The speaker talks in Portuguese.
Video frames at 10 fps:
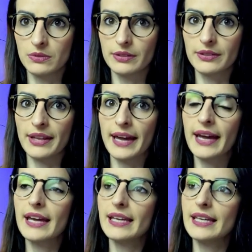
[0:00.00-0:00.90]

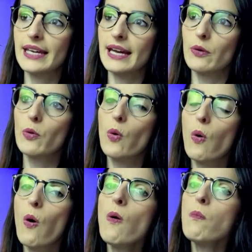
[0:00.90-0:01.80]
né, e o
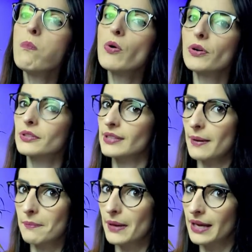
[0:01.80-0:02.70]

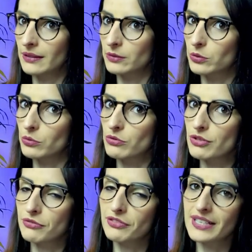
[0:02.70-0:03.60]
comportamento
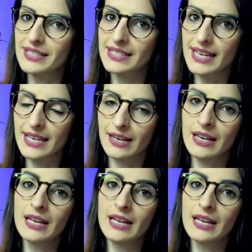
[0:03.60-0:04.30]
de fazer